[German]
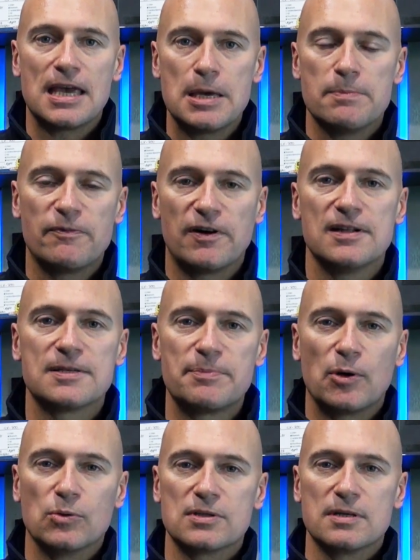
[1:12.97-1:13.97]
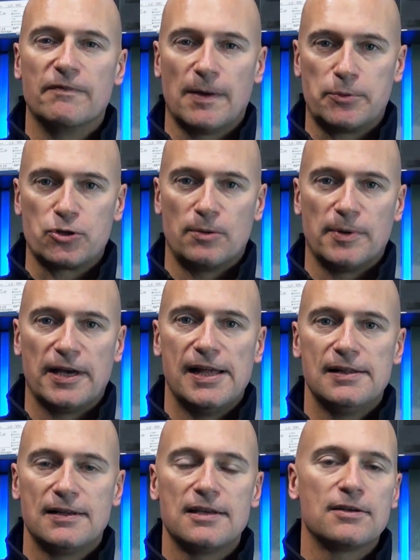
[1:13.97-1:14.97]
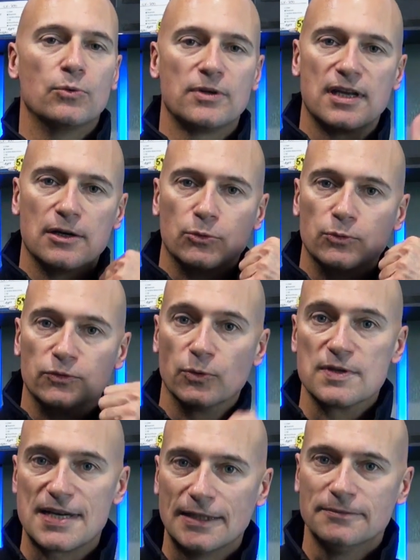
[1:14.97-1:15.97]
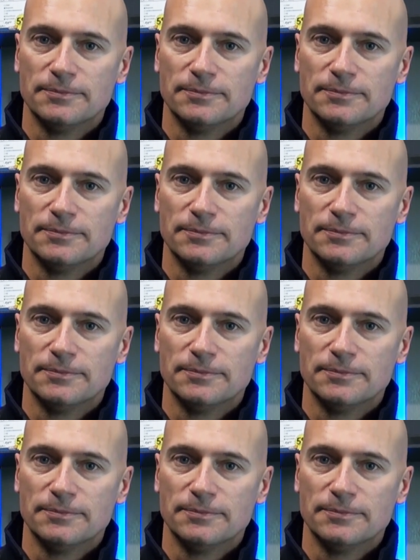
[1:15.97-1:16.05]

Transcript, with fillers: ebenfalls bei uns im Webshop erhältlich oder ihr ruft uns an.